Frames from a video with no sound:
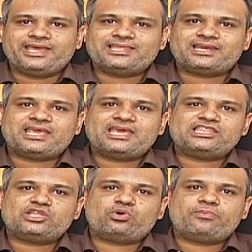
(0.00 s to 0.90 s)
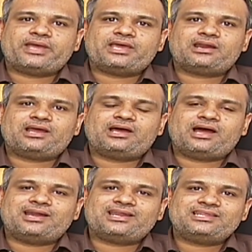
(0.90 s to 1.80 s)
இதற்கே இந்த ஒரு பெயர்னால்
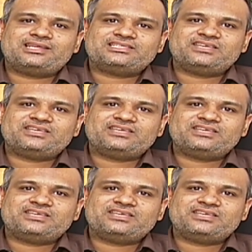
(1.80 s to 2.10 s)
அடர்ந்த